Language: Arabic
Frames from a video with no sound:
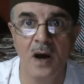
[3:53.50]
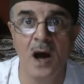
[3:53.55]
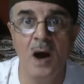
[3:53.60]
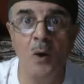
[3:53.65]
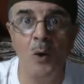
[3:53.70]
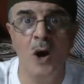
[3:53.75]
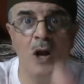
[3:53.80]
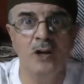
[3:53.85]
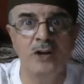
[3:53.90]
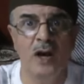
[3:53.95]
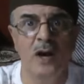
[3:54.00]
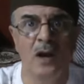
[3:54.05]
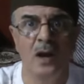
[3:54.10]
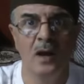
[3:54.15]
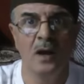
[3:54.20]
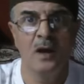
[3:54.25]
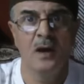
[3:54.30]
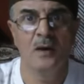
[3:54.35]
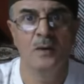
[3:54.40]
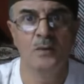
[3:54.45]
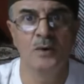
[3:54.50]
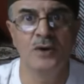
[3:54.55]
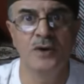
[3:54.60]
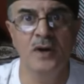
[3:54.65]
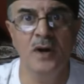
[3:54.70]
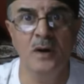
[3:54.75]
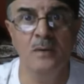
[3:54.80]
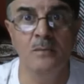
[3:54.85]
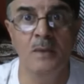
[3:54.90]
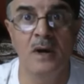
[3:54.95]
أول شيء
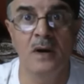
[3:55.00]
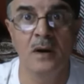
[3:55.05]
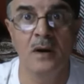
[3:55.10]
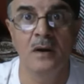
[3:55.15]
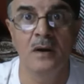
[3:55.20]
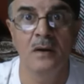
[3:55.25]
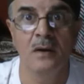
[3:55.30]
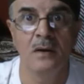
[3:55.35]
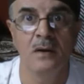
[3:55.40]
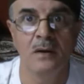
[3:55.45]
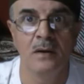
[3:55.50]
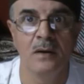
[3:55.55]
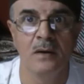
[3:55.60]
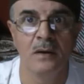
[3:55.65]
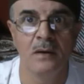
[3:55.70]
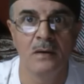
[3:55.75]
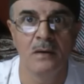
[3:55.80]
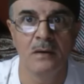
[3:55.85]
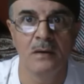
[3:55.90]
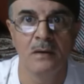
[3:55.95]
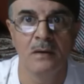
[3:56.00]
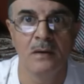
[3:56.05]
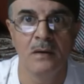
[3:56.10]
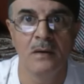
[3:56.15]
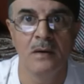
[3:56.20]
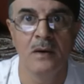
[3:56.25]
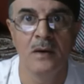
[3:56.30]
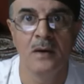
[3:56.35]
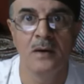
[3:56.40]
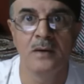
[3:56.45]
وش نعمل
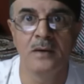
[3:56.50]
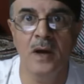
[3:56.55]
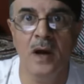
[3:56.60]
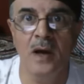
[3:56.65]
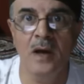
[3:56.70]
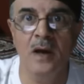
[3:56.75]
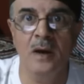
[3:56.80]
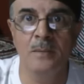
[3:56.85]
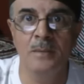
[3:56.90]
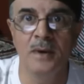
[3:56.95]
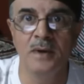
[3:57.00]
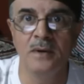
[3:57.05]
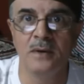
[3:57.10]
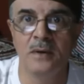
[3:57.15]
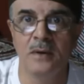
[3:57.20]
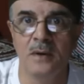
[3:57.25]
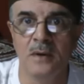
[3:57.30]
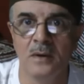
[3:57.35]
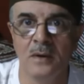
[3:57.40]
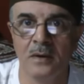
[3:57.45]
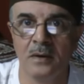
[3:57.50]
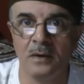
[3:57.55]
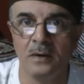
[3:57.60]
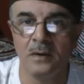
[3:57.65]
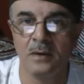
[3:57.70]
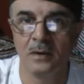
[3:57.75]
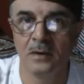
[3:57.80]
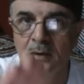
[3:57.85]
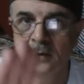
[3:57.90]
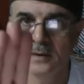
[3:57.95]
تعي يا بنت
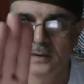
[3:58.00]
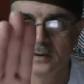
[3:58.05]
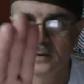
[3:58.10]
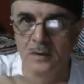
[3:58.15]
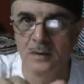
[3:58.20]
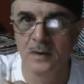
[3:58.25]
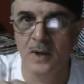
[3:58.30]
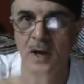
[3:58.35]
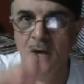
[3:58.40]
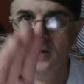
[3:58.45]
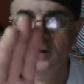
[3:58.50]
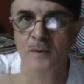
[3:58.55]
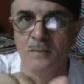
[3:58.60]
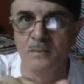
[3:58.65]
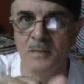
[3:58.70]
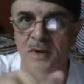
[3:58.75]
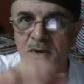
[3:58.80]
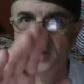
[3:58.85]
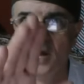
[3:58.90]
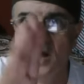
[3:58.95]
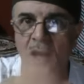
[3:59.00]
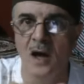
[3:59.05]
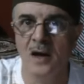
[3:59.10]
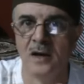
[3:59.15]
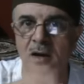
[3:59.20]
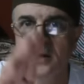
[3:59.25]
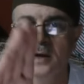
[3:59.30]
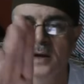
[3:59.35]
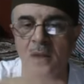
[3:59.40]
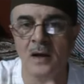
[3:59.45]
تعي يمه
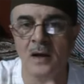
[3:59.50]
تعالي